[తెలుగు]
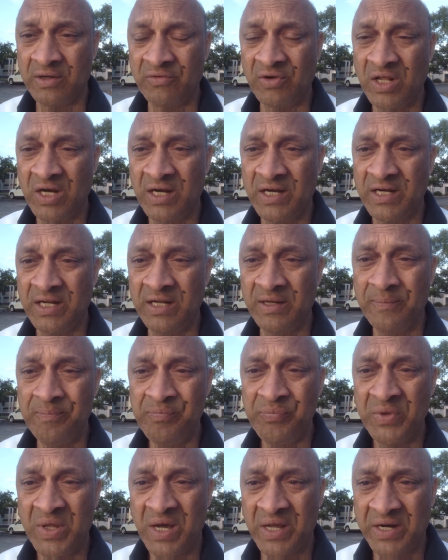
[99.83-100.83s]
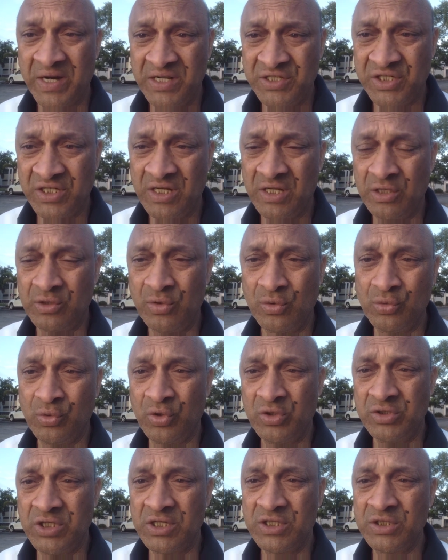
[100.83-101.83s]
వాళ్ళని అరాచకాలకు
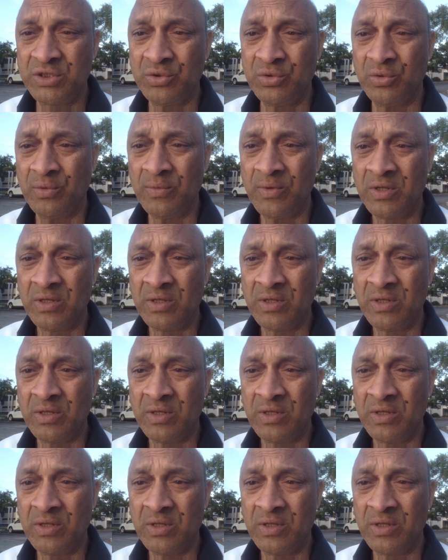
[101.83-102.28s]
గురి చేస్తూ